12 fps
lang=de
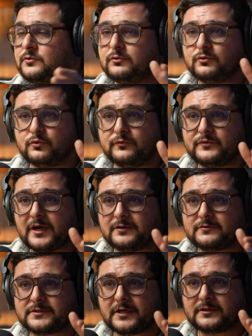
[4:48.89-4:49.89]
Kunde ruft an
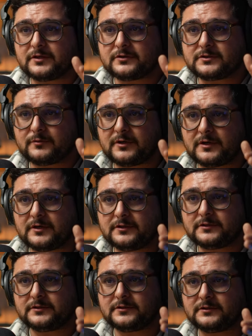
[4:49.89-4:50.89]
und sagt, hören Sie
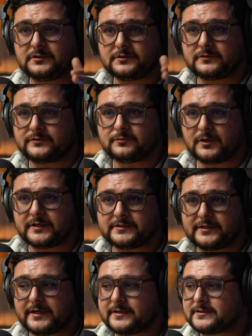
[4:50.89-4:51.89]
mal, äh, Firma
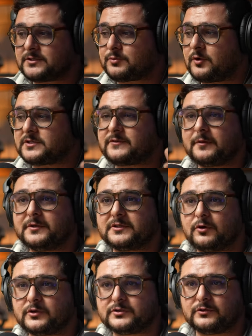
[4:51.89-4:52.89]
SRS, ich brauche zwei
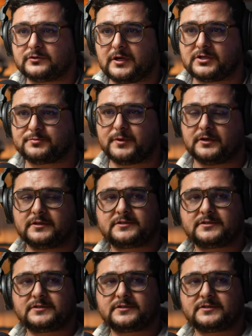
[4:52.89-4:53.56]
Meter Horizontalsperre.